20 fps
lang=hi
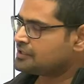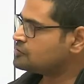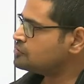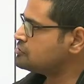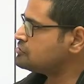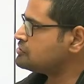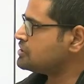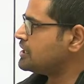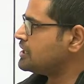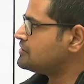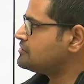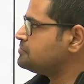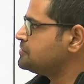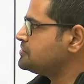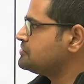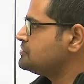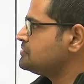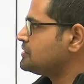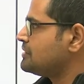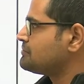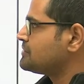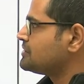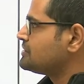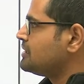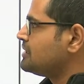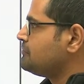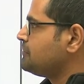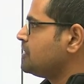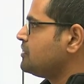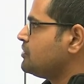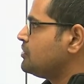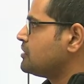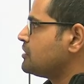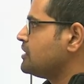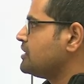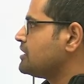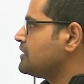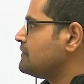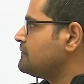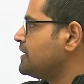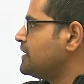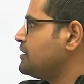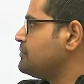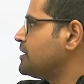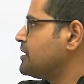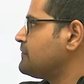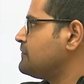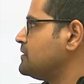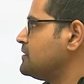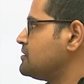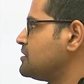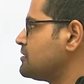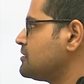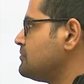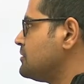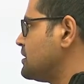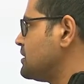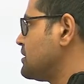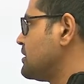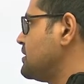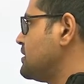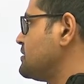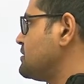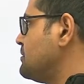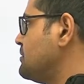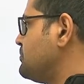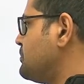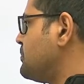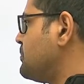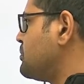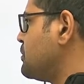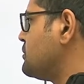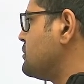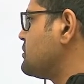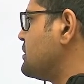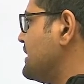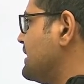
तो चार स्पीशीज आपके सामने ओरिएंटल वाइट बैक वल्चर की बात करें इसकी पॉपुलेशन